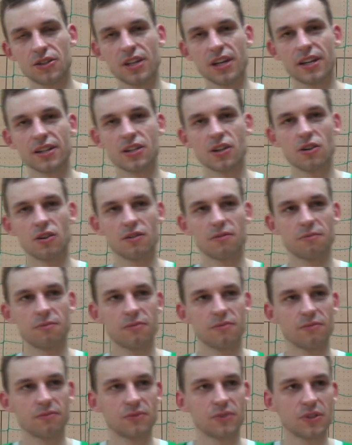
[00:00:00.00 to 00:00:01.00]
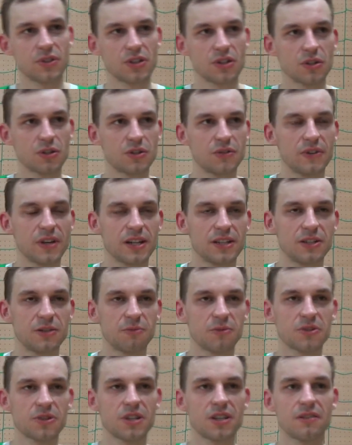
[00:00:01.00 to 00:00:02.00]
Ciężko, ciężko stwierdzić,
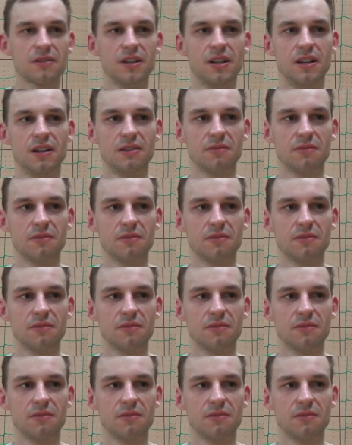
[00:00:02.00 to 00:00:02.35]
może nie...